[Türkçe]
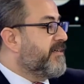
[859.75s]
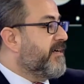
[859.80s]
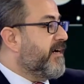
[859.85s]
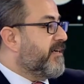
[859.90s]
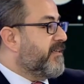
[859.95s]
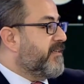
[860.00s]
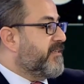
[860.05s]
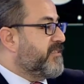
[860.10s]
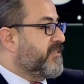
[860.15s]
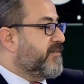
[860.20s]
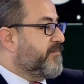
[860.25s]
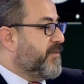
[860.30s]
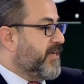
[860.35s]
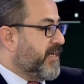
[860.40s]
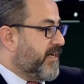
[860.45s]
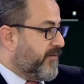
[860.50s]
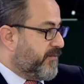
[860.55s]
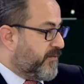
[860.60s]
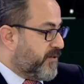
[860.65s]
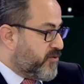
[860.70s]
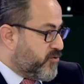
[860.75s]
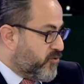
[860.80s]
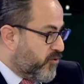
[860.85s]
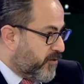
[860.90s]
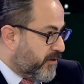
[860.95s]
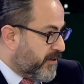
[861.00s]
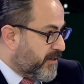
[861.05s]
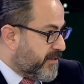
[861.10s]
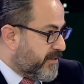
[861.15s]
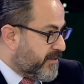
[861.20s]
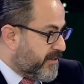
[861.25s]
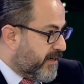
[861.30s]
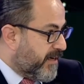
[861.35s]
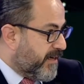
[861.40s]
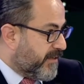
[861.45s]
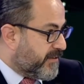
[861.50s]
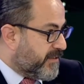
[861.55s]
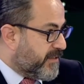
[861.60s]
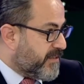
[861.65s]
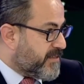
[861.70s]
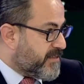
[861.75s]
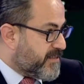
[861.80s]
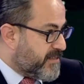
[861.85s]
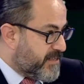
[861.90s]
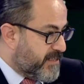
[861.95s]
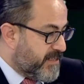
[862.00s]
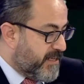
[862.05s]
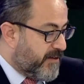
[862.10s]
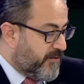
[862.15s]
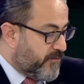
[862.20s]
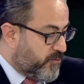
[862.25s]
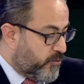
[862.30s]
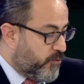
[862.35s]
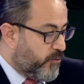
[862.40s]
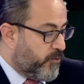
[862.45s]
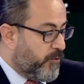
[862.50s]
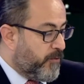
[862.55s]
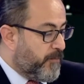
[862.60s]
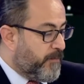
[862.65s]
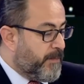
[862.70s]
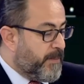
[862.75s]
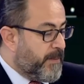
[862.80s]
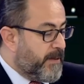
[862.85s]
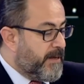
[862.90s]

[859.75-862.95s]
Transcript: Yaklaşık bir hafta sonra artık sınav günü.